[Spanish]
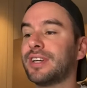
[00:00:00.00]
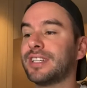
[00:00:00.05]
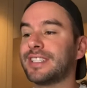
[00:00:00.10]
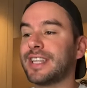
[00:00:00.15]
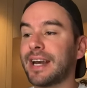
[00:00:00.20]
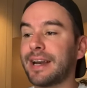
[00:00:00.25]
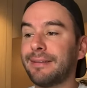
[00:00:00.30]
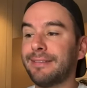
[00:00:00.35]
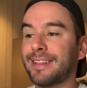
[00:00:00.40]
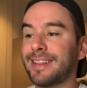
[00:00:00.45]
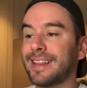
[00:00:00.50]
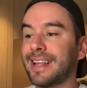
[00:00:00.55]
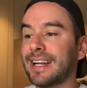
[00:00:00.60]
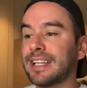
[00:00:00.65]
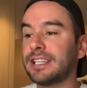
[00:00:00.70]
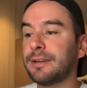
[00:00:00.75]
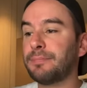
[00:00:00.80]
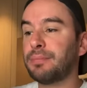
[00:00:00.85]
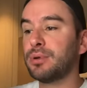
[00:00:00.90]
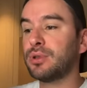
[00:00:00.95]
pues está arriba
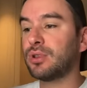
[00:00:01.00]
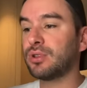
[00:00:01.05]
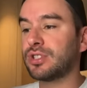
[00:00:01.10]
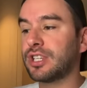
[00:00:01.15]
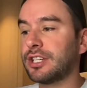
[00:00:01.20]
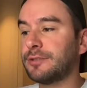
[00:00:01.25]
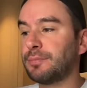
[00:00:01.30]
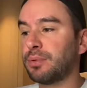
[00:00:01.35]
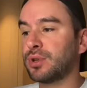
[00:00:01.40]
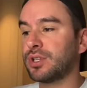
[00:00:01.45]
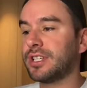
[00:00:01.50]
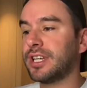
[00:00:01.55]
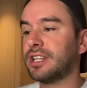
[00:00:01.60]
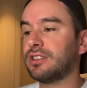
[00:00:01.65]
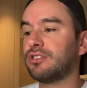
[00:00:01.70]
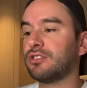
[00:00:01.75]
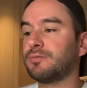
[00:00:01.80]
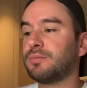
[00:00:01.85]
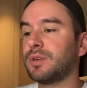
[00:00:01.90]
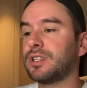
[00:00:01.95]

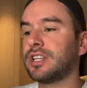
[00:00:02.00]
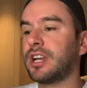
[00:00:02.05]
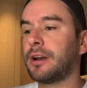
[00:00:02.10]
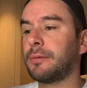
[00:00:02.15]
13.6% después